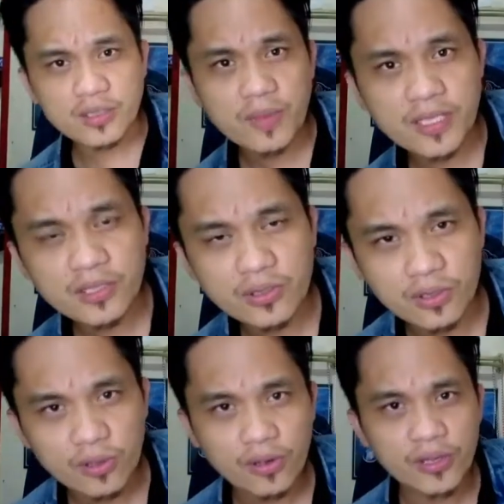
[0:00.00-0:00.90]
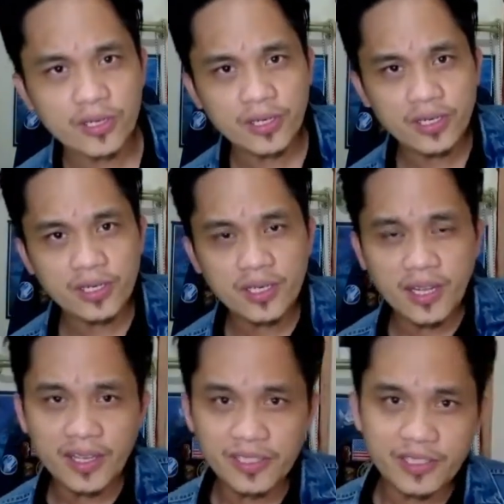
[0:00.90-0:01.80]
months or
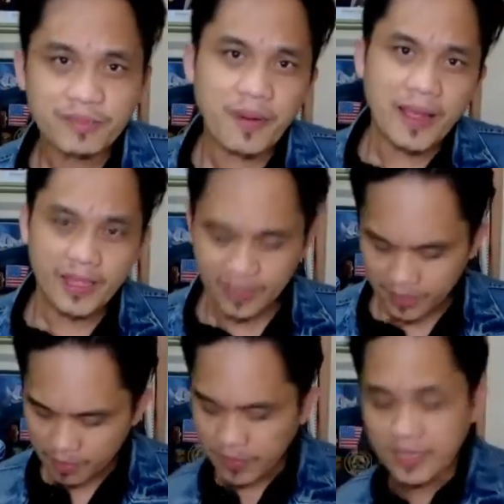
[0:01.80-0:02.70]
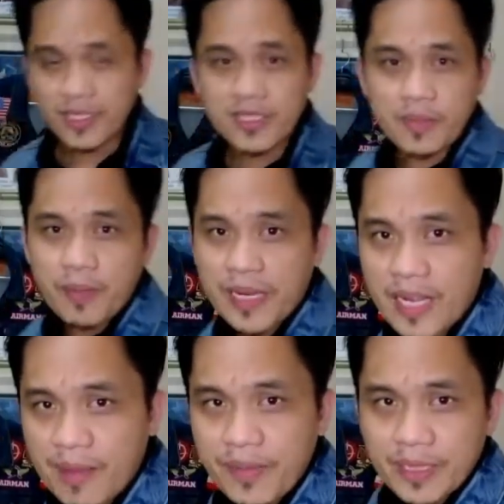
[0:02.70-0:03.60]
a year pa, depende sa
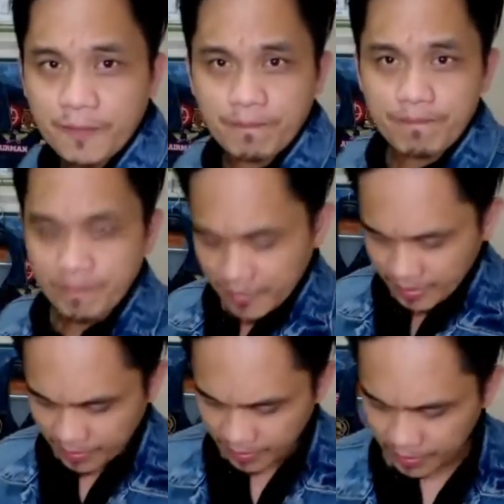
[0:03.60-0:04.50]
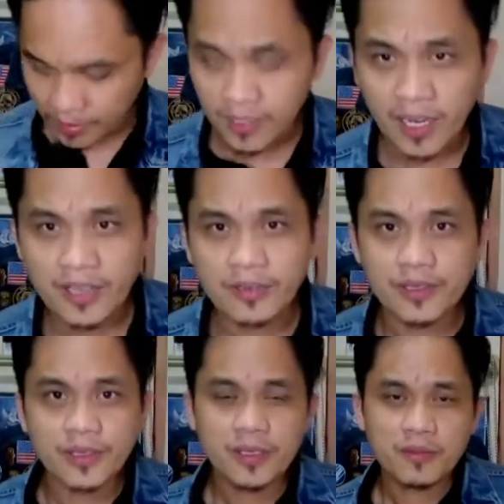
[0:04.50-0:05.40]
paggamit. Kaya ngayon,
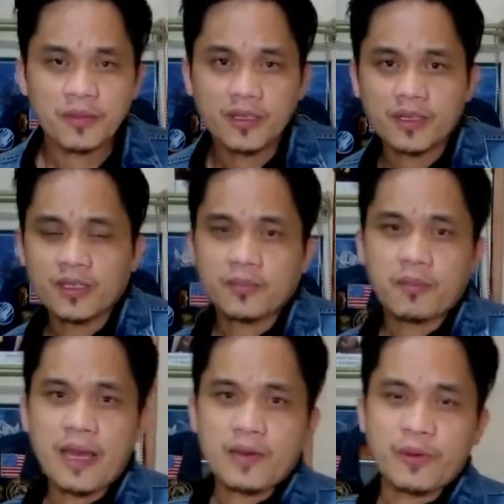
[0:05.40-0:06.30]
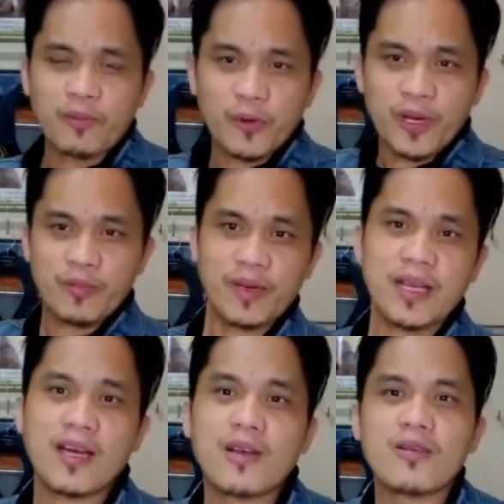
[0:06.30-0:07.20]
paano mo rin
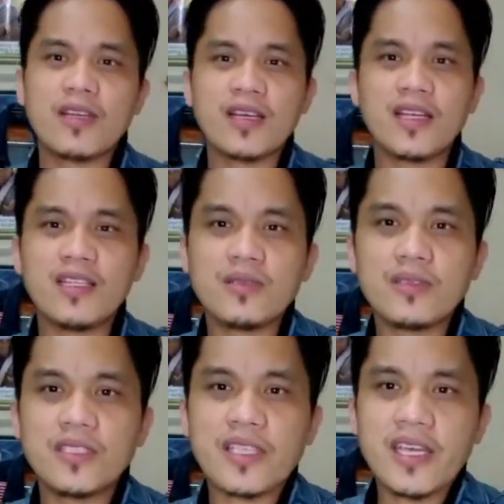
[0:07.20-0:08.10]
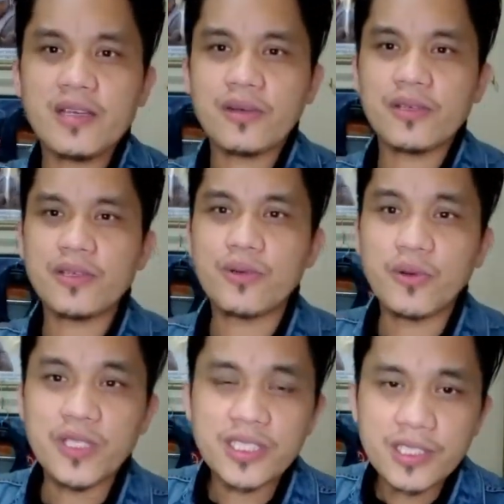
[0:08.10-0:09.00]
magkakaroon ng ganitong design o yung
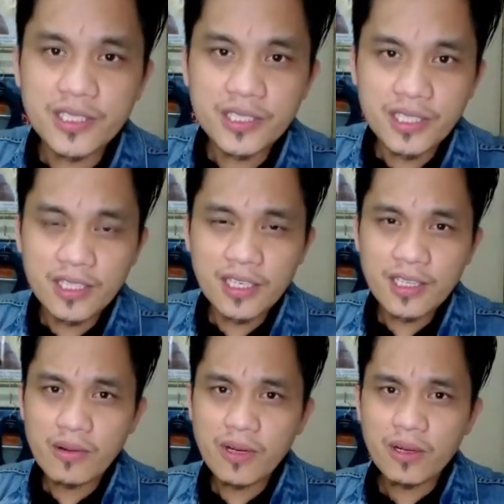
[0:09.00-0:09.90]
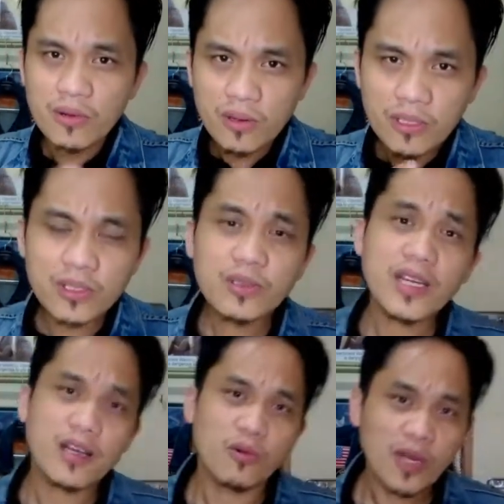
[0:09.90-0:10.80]
whiskers na tinatawag? Yun
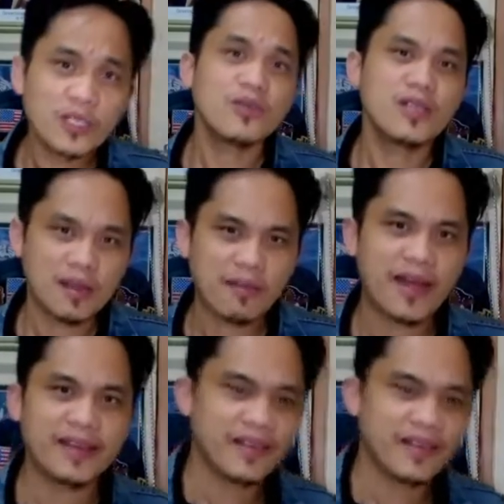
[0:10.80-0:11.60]
nga, wag yung labhan.